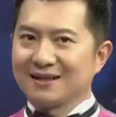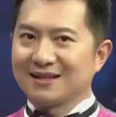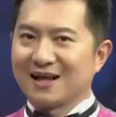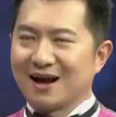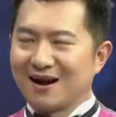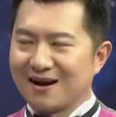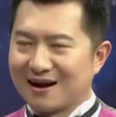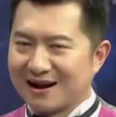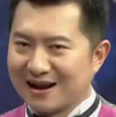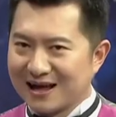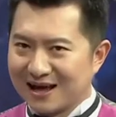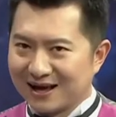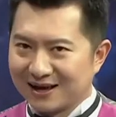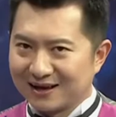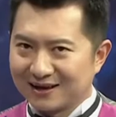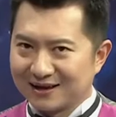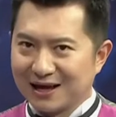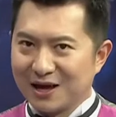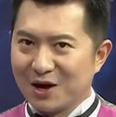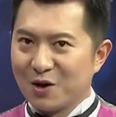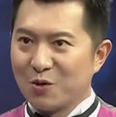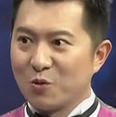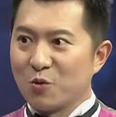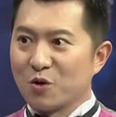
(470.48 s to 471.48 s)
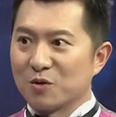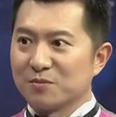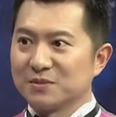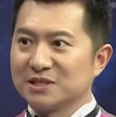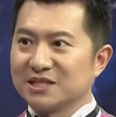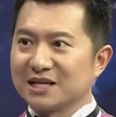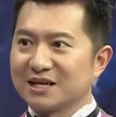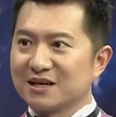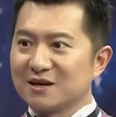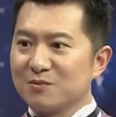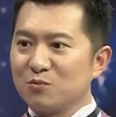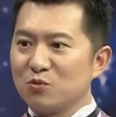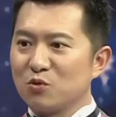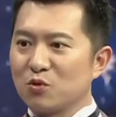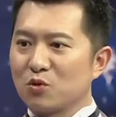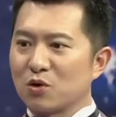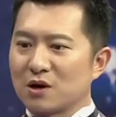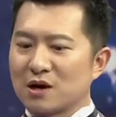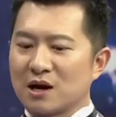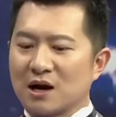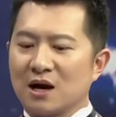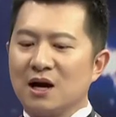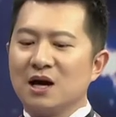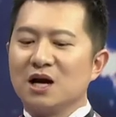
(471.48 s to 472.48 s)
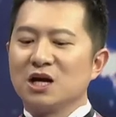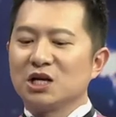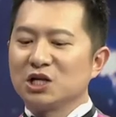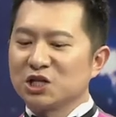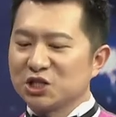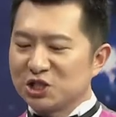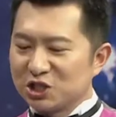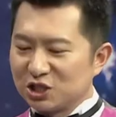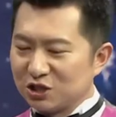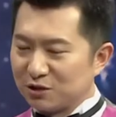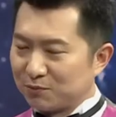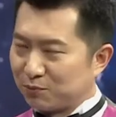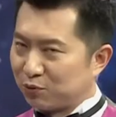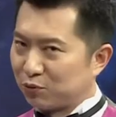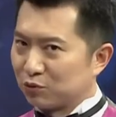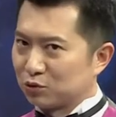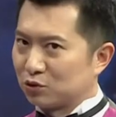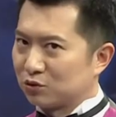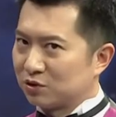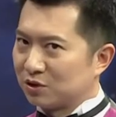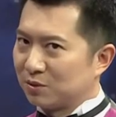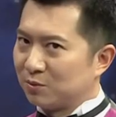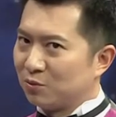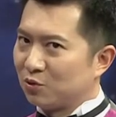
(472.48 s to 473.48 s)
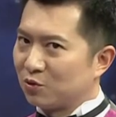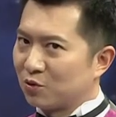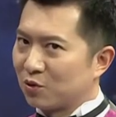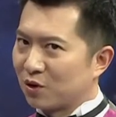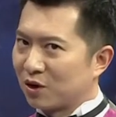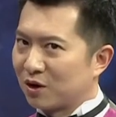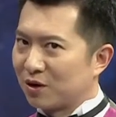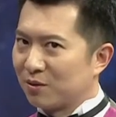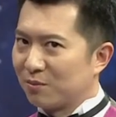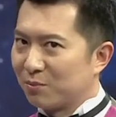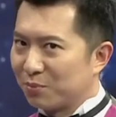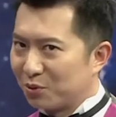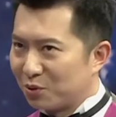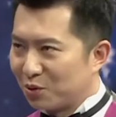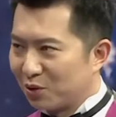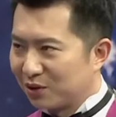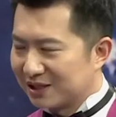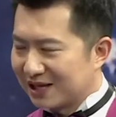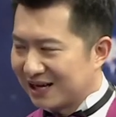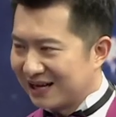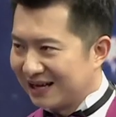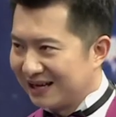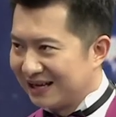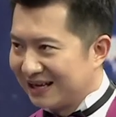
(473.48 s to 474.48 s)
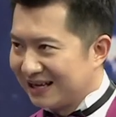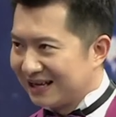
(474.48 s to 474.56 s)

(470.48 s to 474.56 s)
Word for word: 当然了，我们这根木棍儿呢是普通的木棍儿，不过呢，